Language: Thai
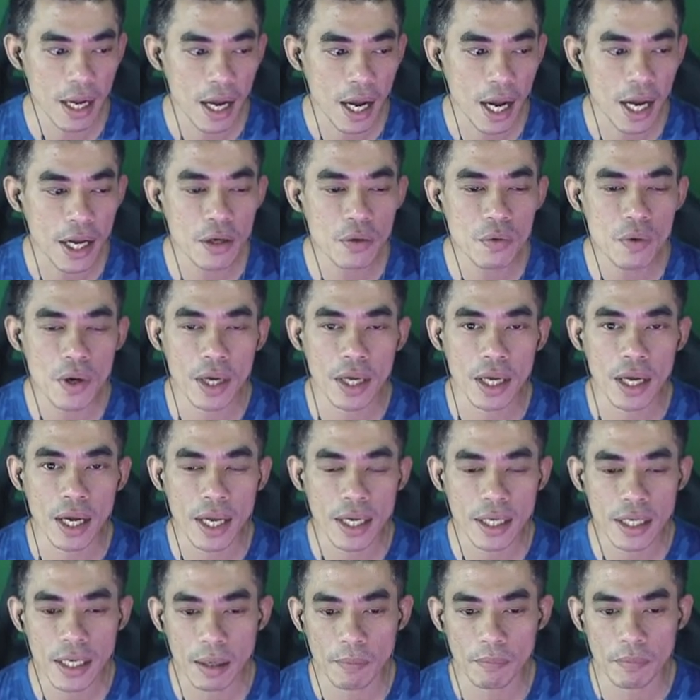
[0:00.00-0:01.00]
ให้ด้วย
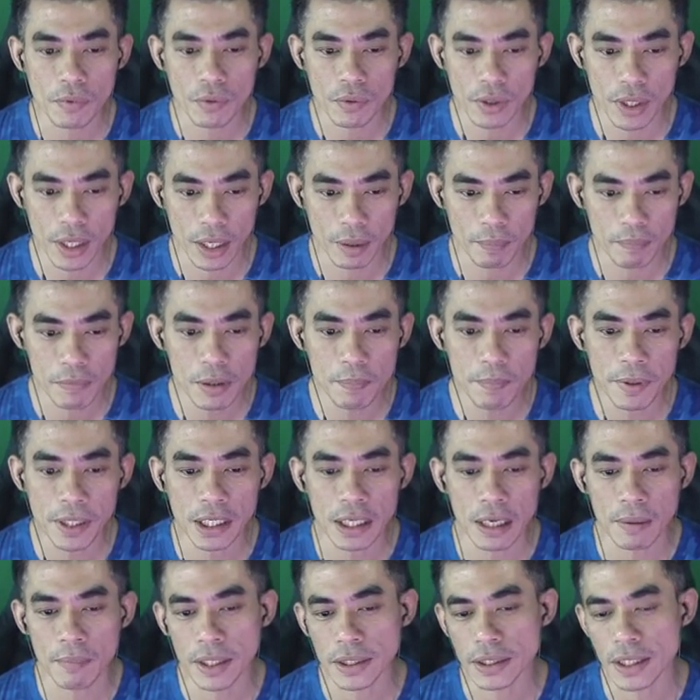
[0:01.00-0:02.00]
ให้กับลุงเอกเพื่อเป็น
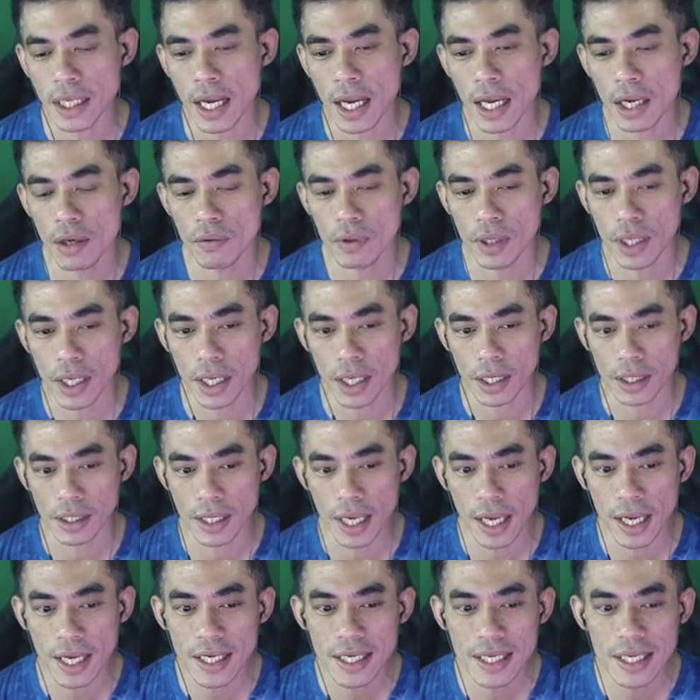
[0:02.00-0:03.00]
กำลังใจให้ลุงเอก
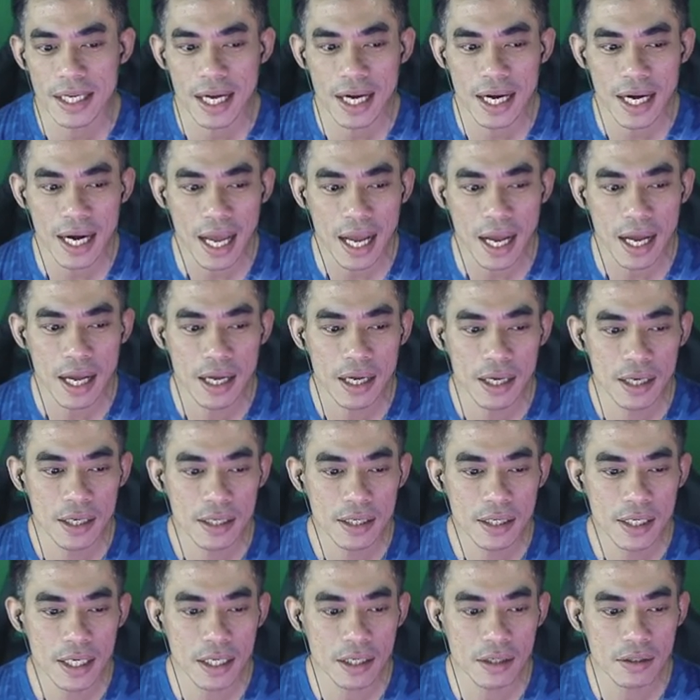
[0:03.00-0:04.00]
ในเดือนละ
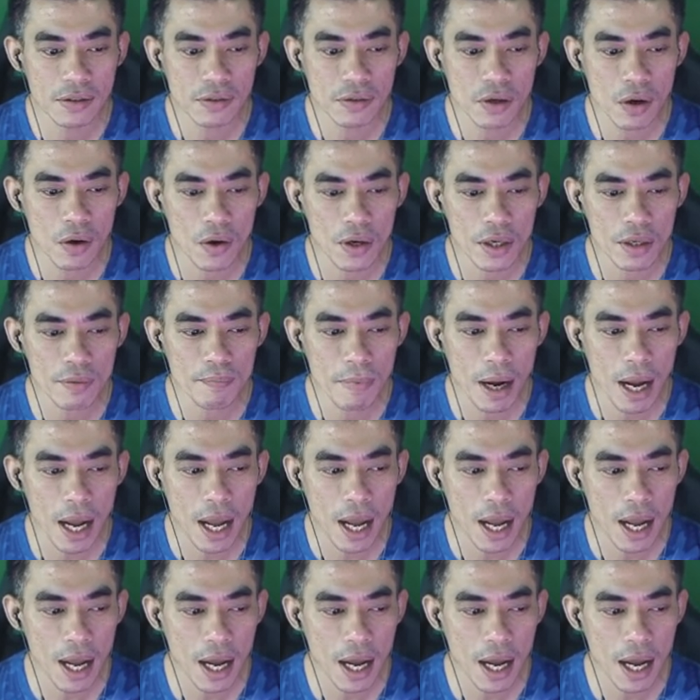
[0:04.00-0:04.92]
100 บา